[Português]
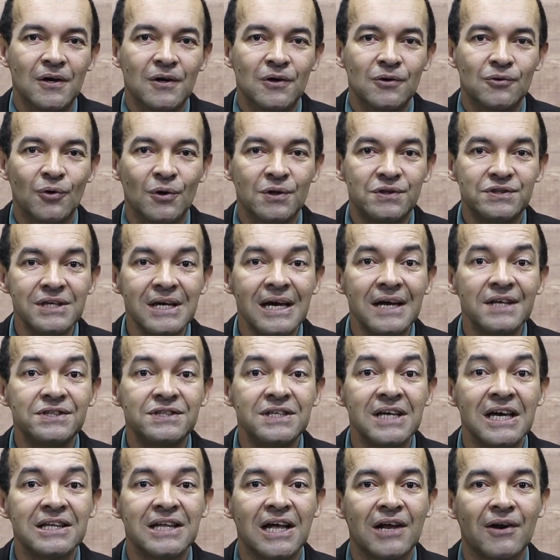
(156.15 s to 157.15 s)
do dia a
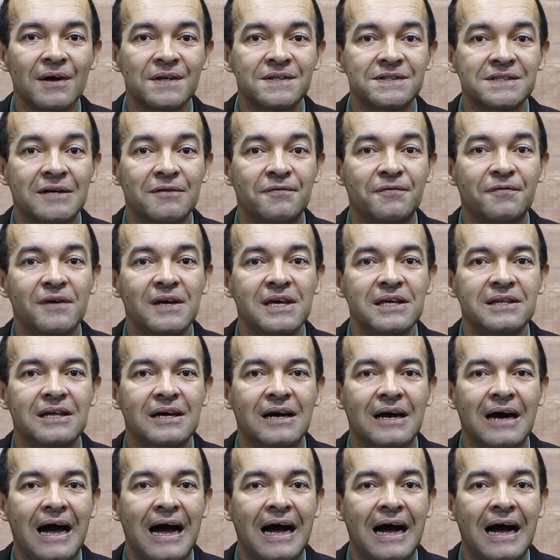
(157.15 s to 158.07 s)
dia da nossa vida